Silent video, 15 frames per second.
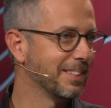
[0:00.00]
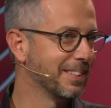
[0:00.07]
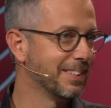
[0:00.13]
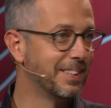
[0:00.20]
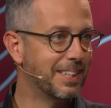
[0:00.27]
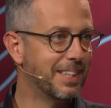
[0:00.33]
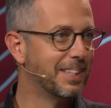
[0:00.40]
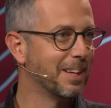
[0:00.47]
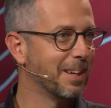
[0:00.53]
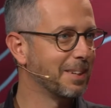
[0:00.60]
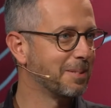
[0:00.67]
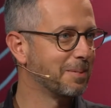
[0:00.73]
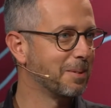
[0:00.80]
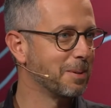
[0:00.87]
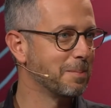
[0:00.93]
in digitaler
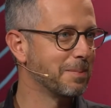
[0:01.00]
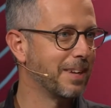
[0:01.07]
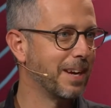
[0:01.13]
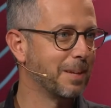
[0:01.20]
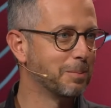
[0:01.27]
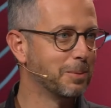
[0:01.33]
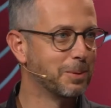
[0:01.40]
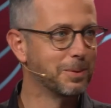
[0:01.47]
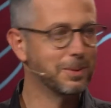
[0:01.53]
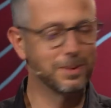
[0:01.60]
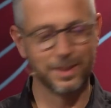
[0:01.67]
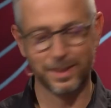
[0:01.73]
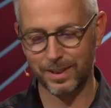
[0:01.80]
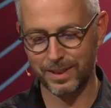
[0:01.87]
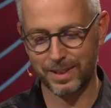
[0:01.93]
Form sein muss
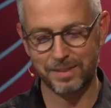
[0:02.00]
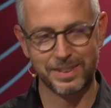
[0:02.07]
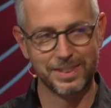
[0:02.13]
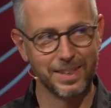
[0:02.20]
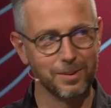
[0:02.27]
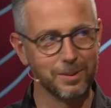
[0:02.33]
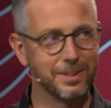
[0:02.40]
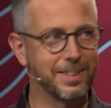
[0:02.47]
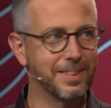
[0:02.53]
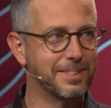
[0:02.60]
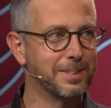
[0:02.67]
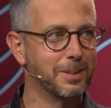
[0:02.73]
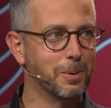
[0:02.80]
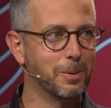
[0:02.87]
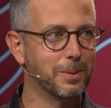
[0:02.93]
oder gewisse
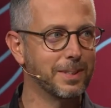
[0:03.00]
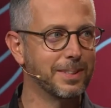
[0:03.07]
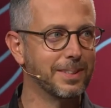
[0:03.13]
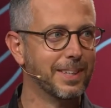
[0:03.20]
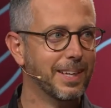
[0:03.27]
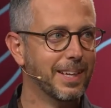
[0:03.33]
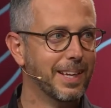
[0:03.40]
Illustrationen,